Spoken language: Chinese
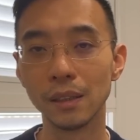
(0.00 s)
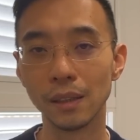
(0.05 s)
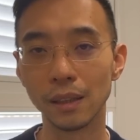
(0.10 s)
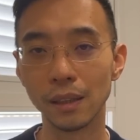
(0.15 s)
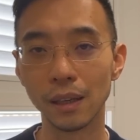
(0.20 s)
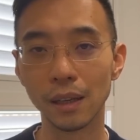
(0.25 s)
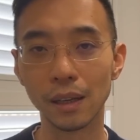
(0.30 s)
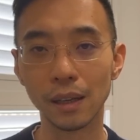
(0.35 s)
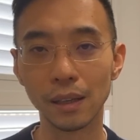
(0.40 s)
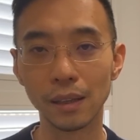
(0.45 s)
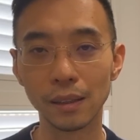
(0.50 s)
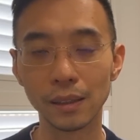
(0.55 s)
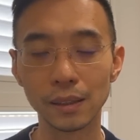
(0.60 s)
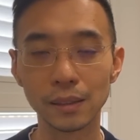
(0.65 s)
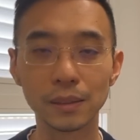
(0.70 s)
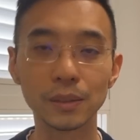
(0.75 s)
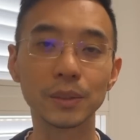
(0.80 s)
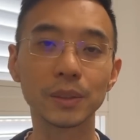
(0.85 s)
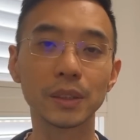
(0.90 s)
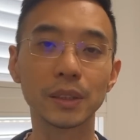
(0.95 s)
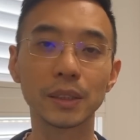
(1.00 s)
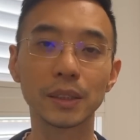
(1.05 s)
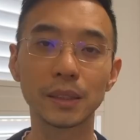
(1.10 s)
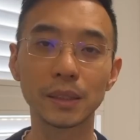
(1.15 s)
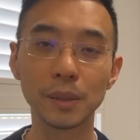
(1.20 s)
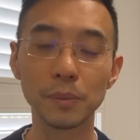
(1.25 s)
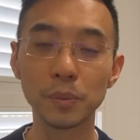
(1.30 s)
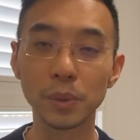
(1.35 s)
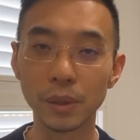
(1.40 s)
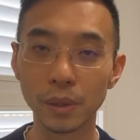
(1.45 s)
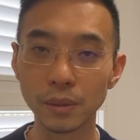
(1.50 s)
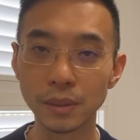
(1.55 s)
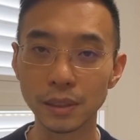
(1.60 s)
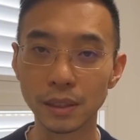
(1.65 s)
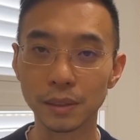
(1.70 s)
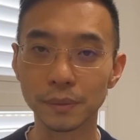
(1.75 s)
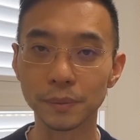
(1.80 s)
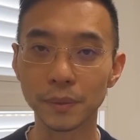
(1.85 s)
呃，就是身不由己。